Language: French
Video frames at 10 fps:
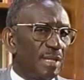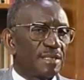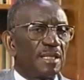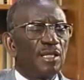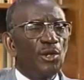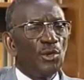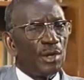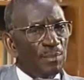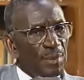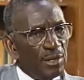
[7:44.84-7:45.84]
Parce qu'ils
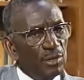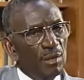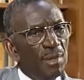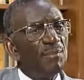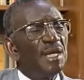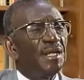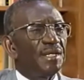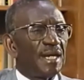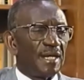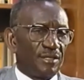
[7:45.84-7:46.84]
n'auraient pas eu le même
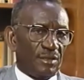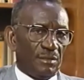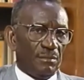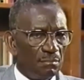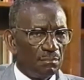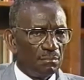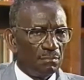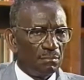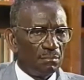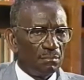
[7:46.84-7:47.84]
héritage.
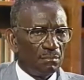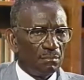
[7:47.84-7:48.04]
Est-ce